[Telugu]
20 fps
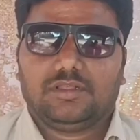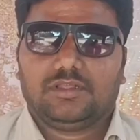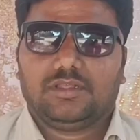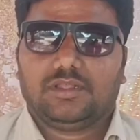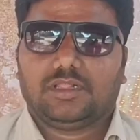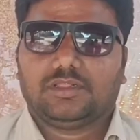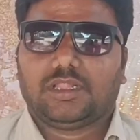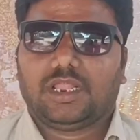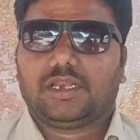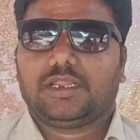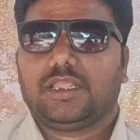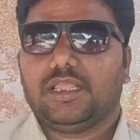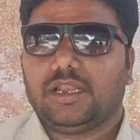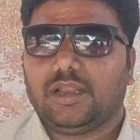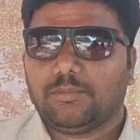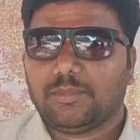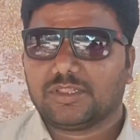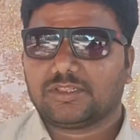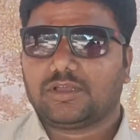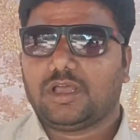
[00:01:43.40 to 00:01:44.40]
అందరికీ
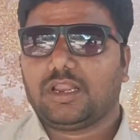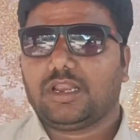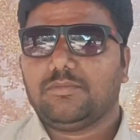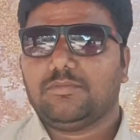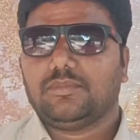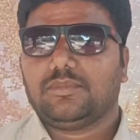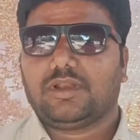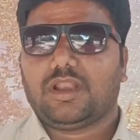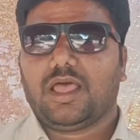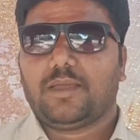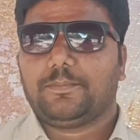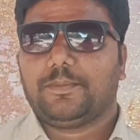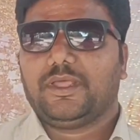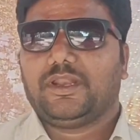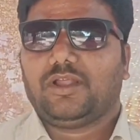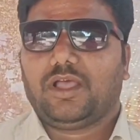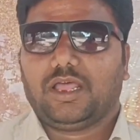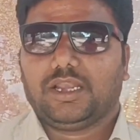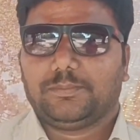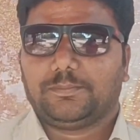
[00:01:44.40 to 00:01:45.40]
నమస్కారం నా పేరు
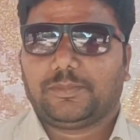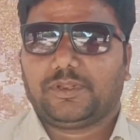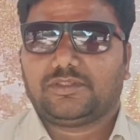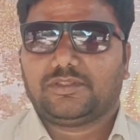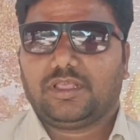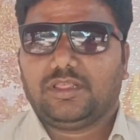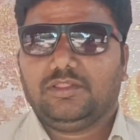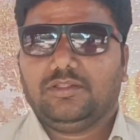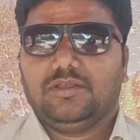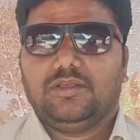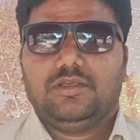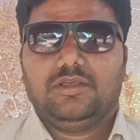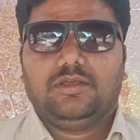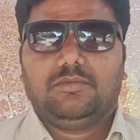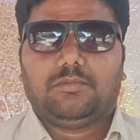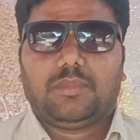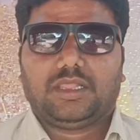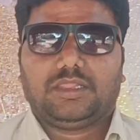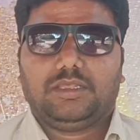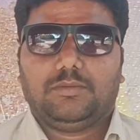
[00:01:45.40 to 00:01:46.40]
హరిప్రసాద్
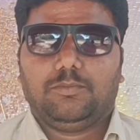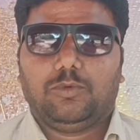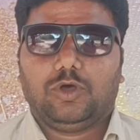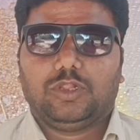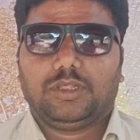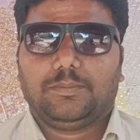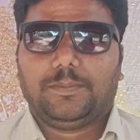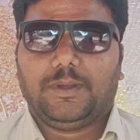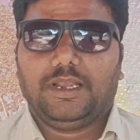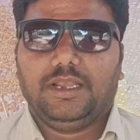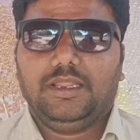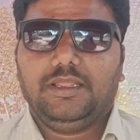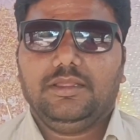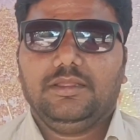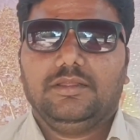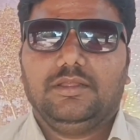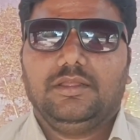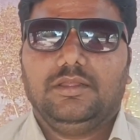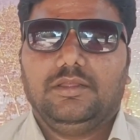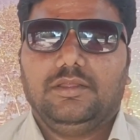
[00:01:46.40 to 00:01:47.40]
మాది బోధపల్లి
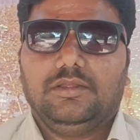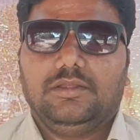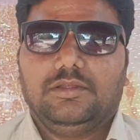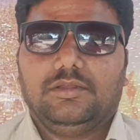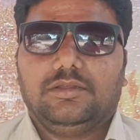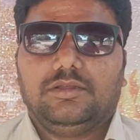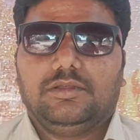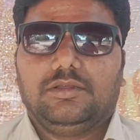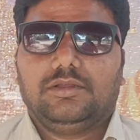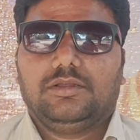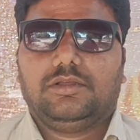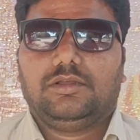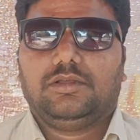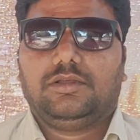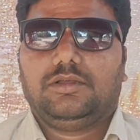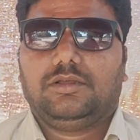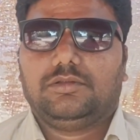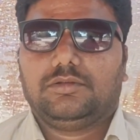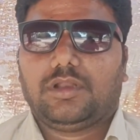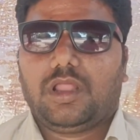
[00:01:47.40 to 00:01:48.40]

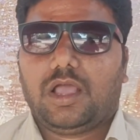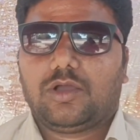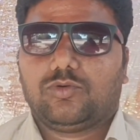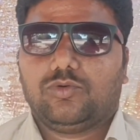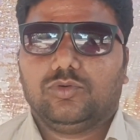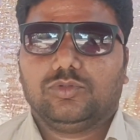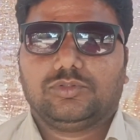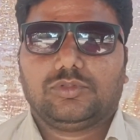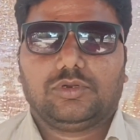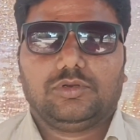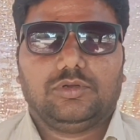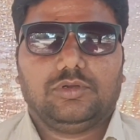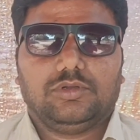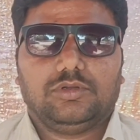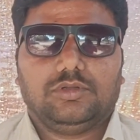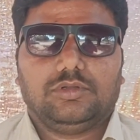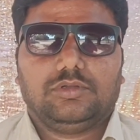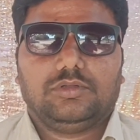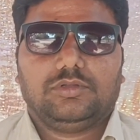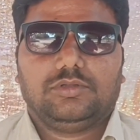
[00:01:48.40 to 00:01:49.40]
నా కూతురు
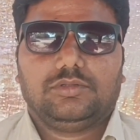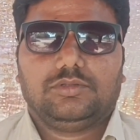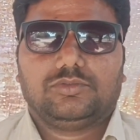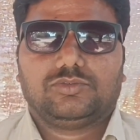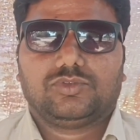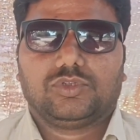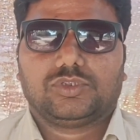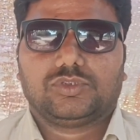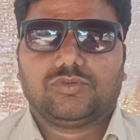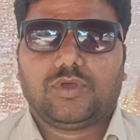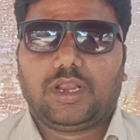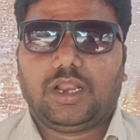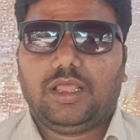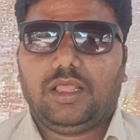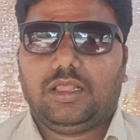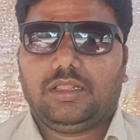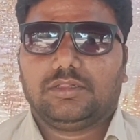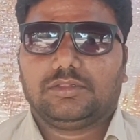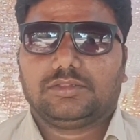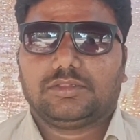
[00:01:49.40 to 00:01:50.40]
సుస్వర
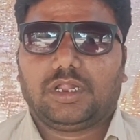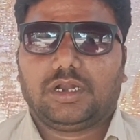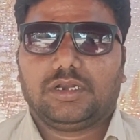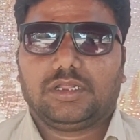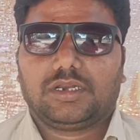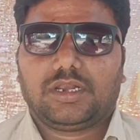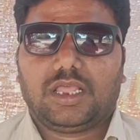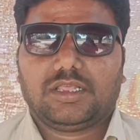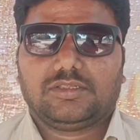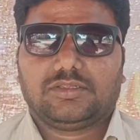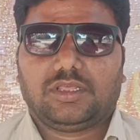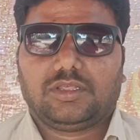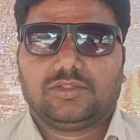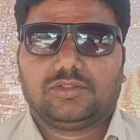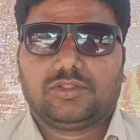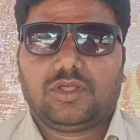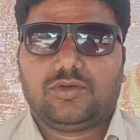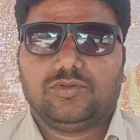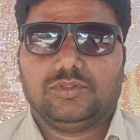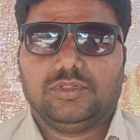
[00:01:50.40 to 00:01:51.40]
థర్డ్ క్లాస్
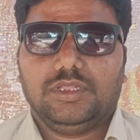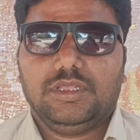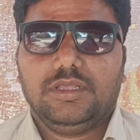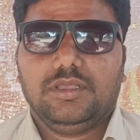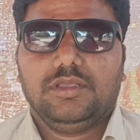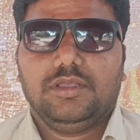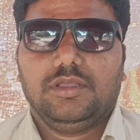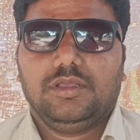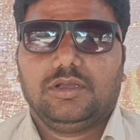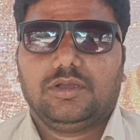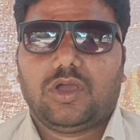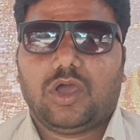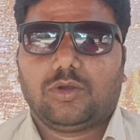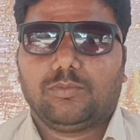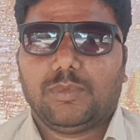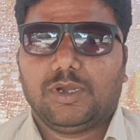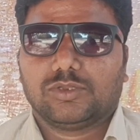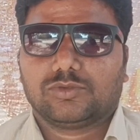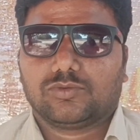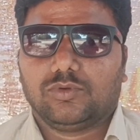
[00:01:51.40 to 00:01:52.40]
చదువుతూ ఉంది
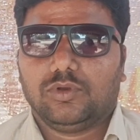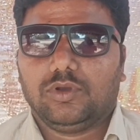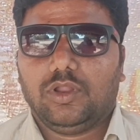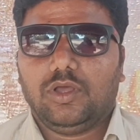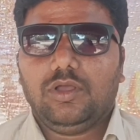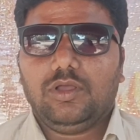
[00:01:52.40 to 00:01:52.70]
గవర్నమెంట్ స్కూల్లో